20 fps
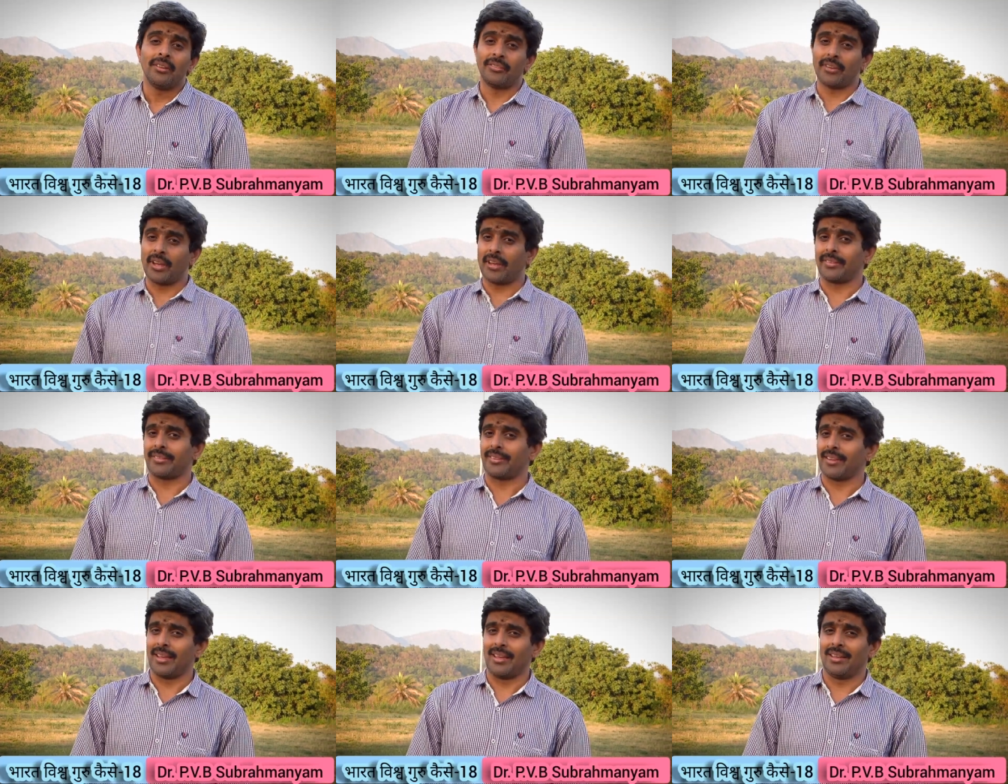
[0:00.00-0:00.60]

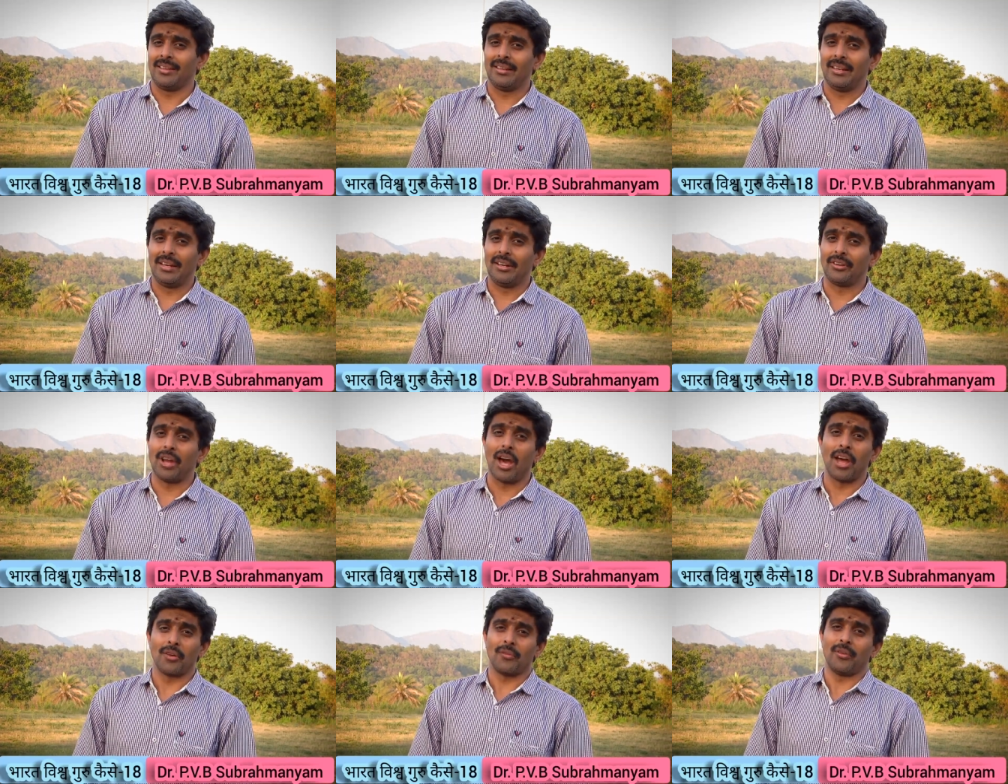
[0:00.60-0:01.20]
जैसे
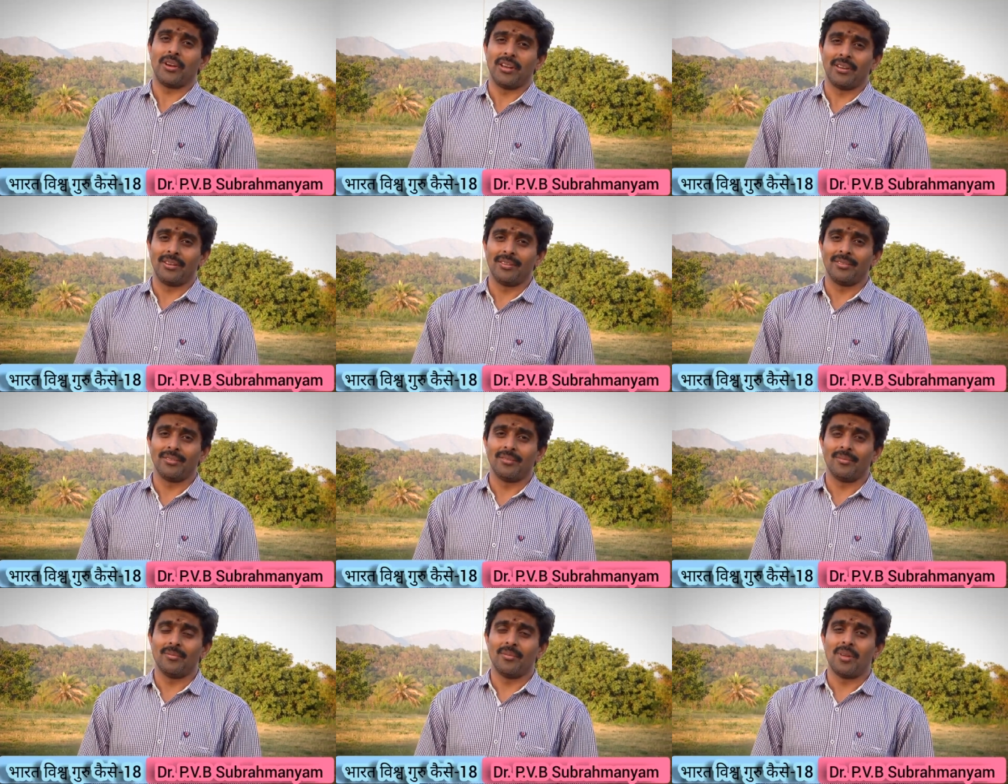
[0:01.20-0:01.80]
डार्विन
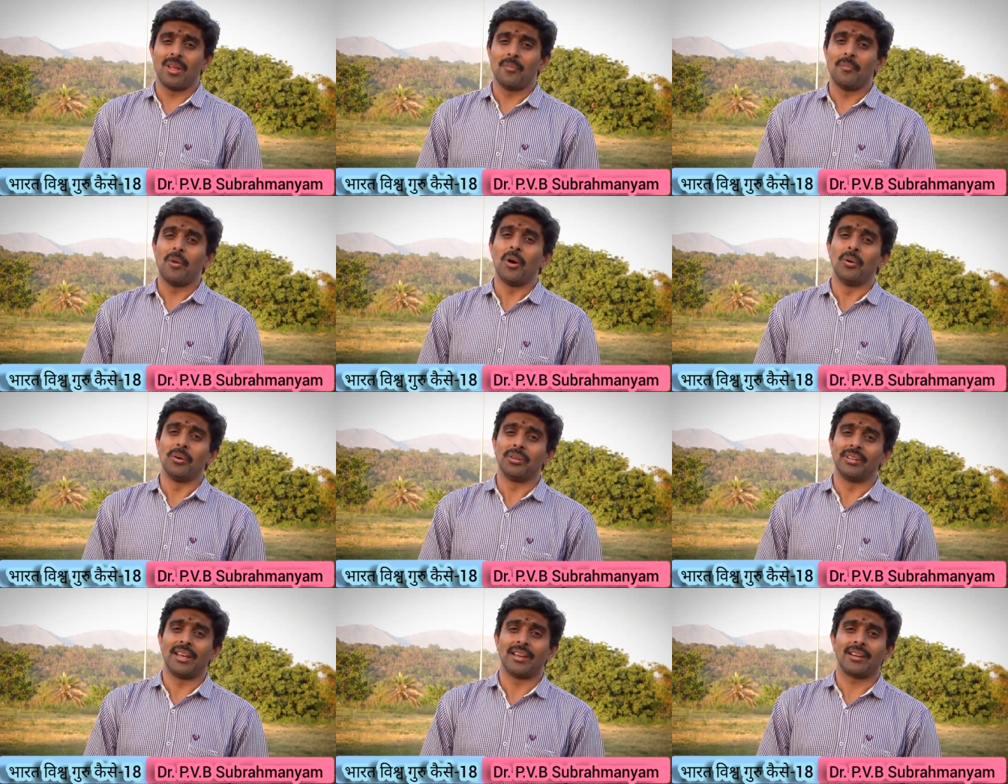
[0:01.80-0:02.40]

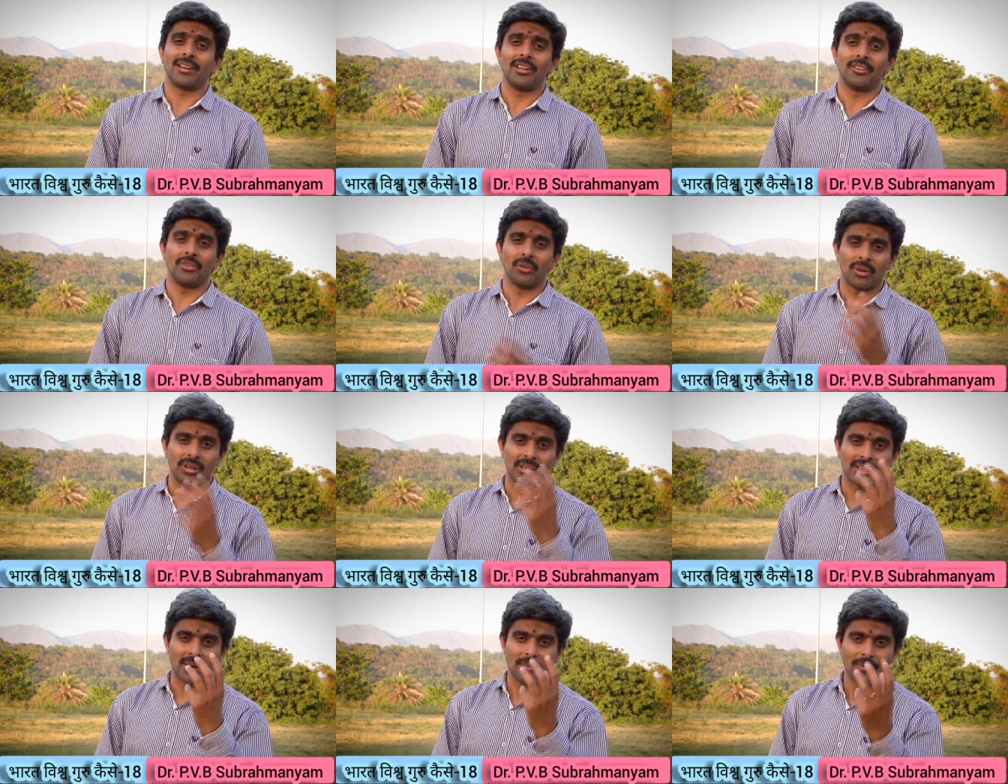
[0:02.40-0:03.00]
महोदय का जो
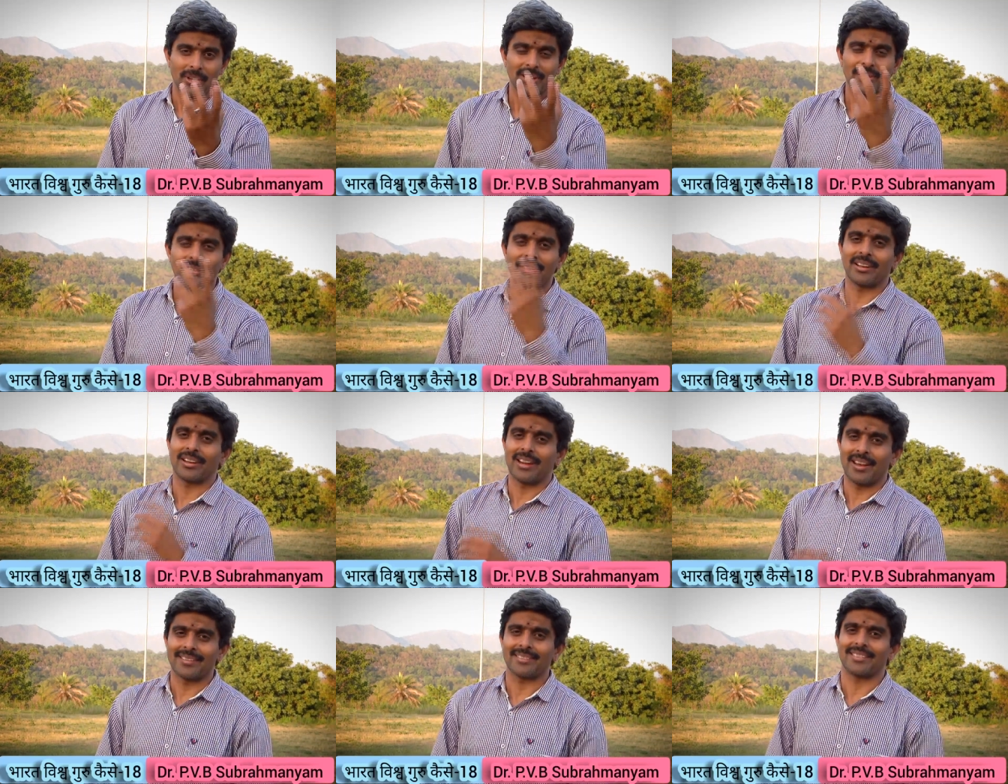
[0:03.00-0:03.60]
क्रमिक
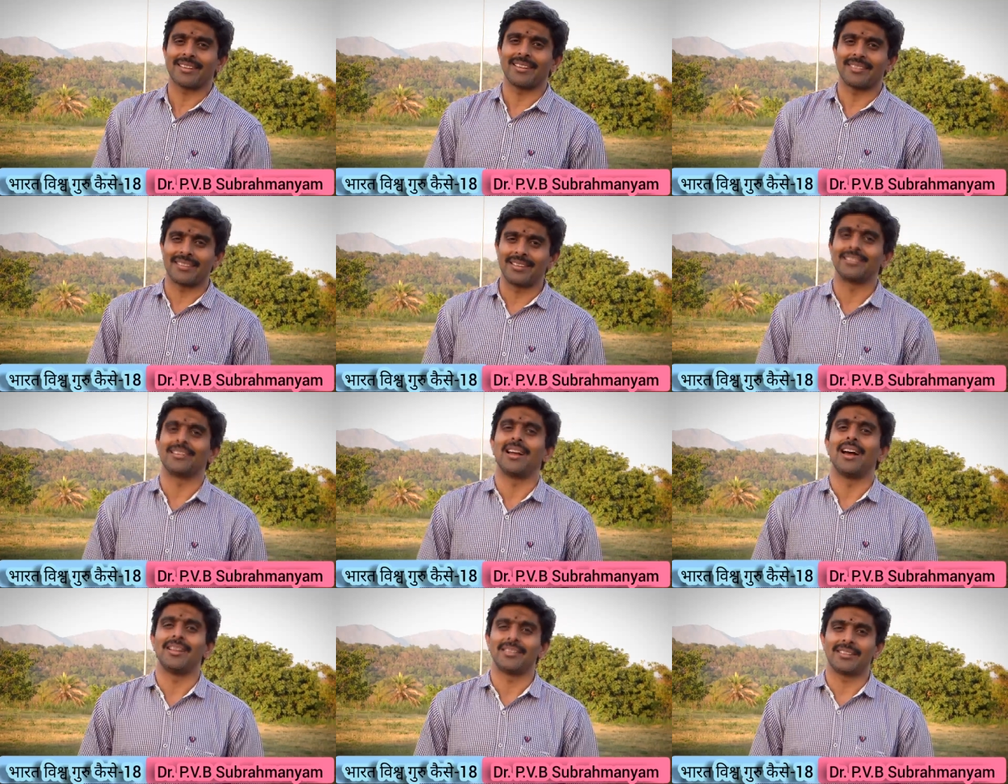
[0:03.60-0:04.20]
विकास का
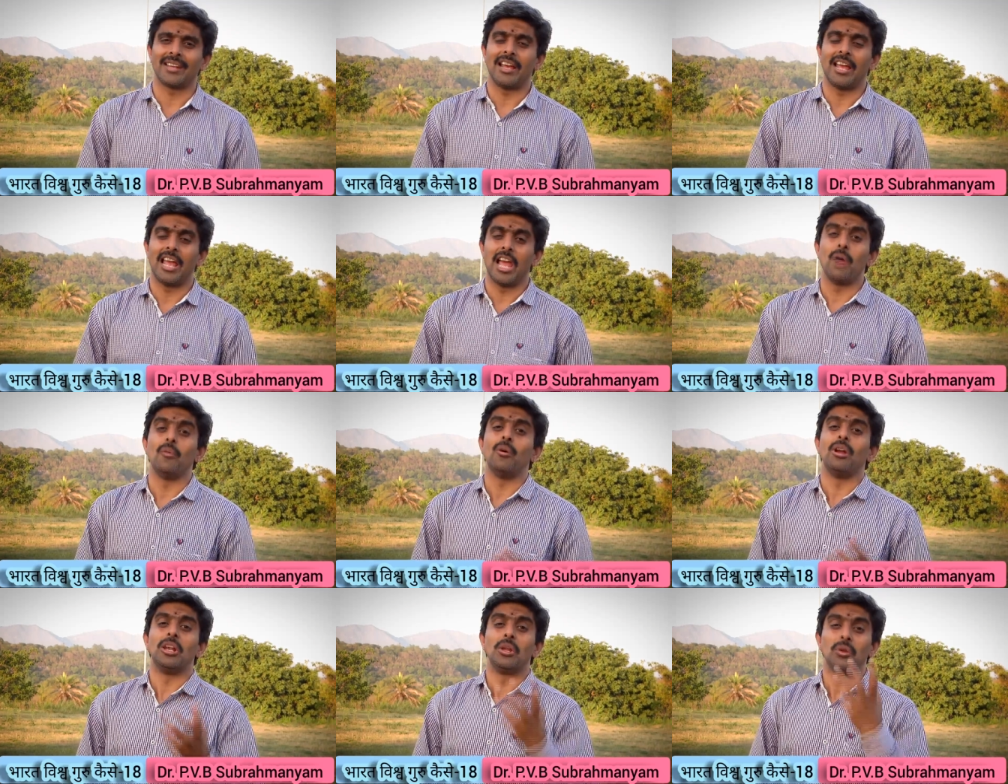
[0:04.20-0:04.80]
सिद्धांत है
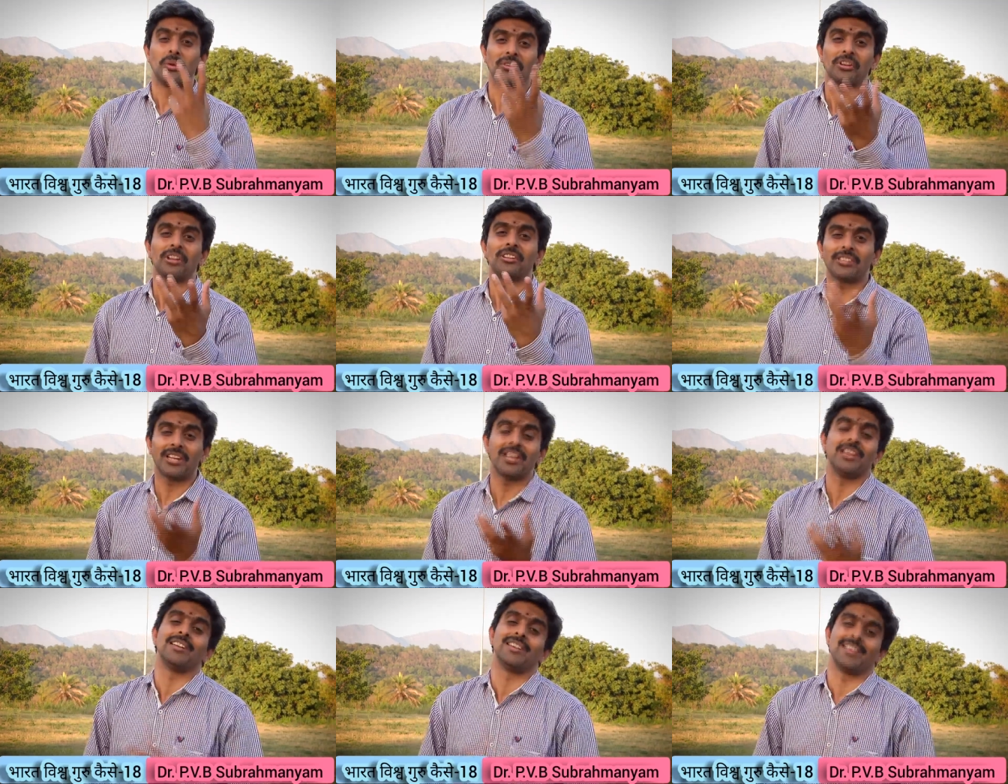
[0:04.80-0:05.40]
एवोल्यूशन
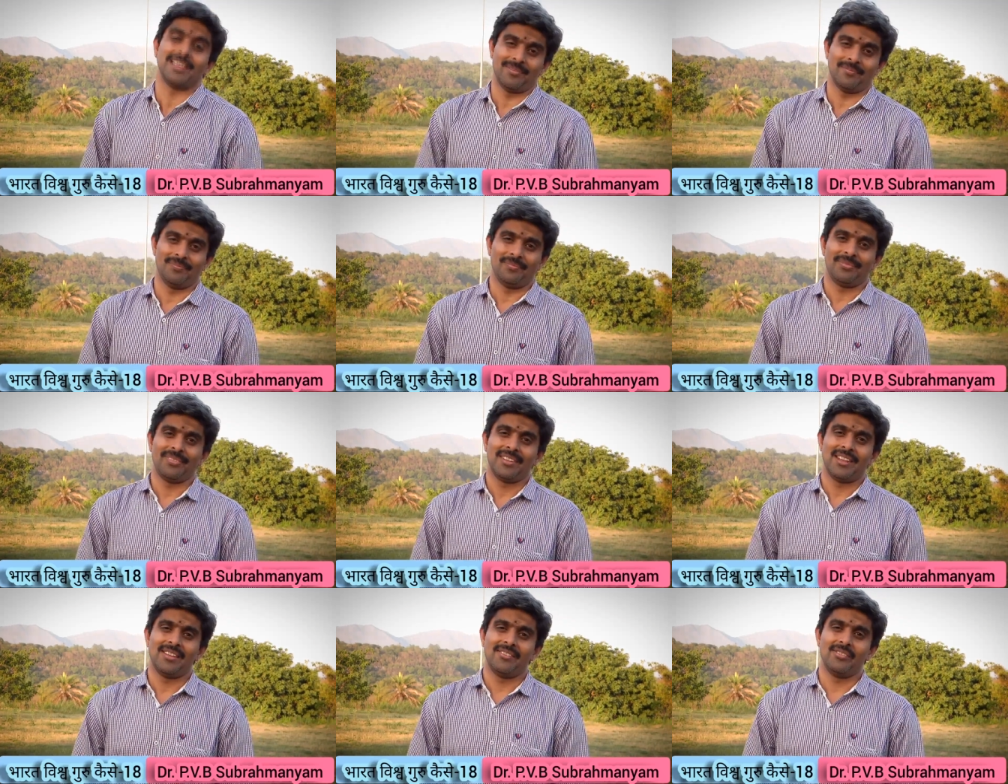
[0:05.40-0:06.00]
थ्योरी
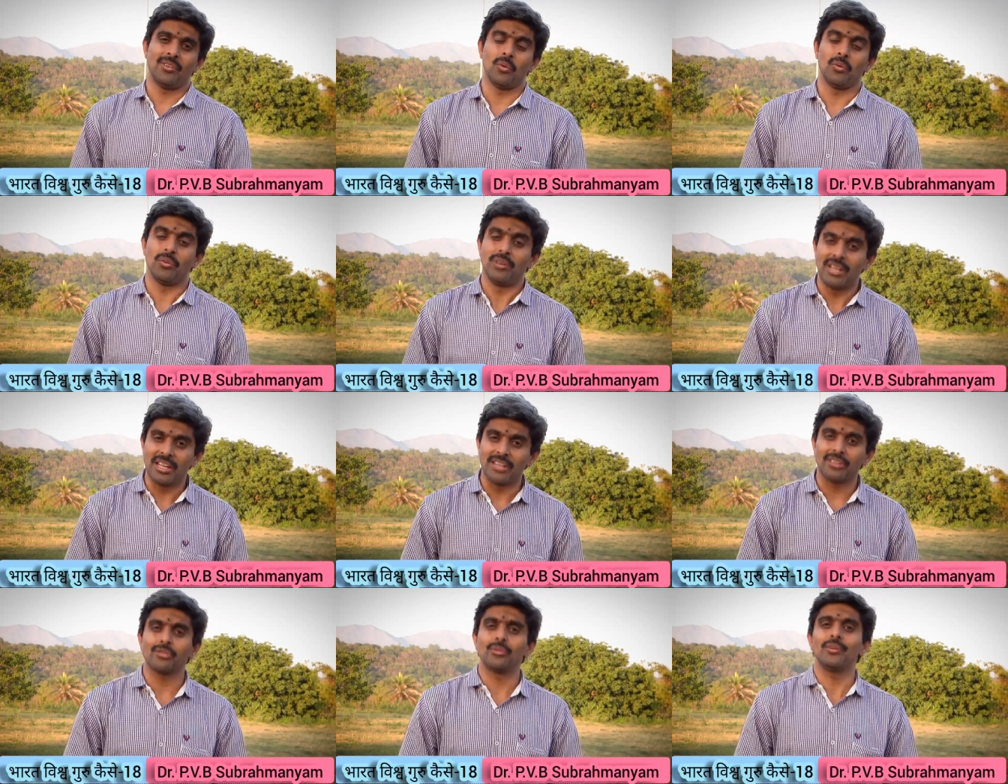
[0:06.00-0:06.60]
जो
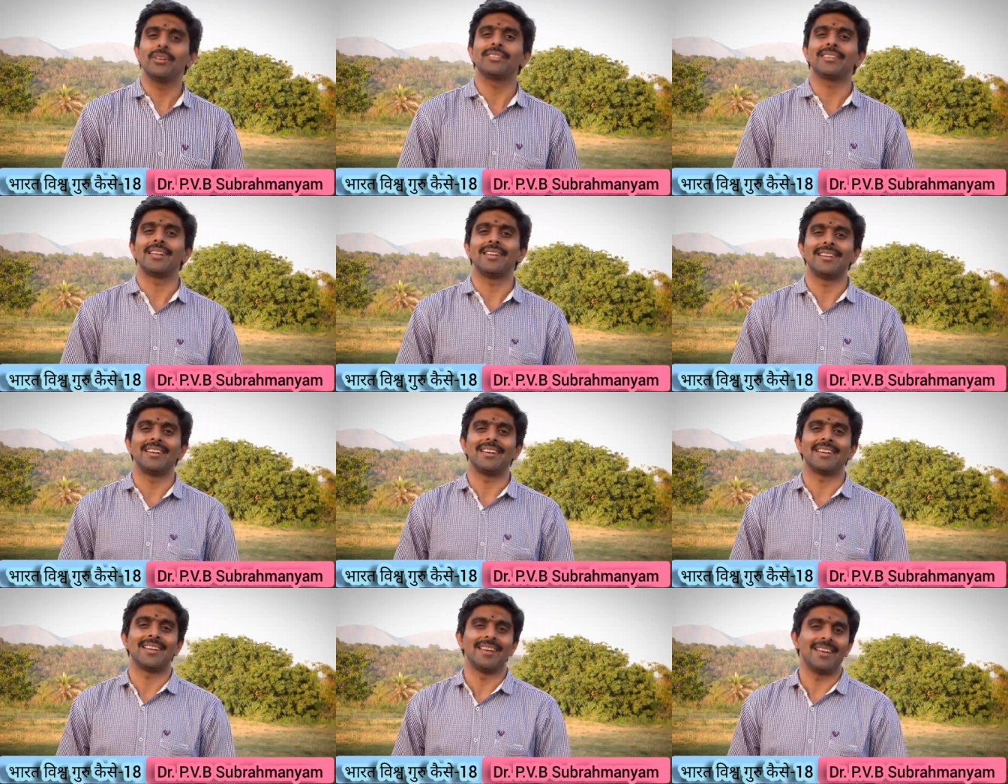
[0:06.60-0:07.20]
19वीं
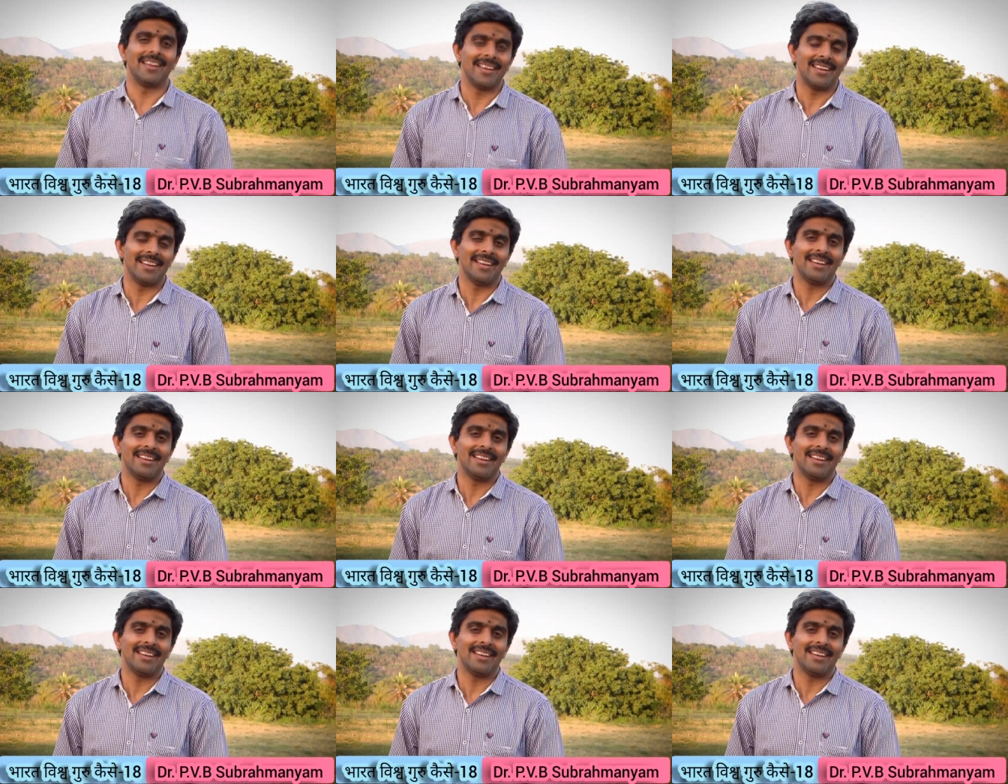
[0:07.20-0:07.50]
सदी के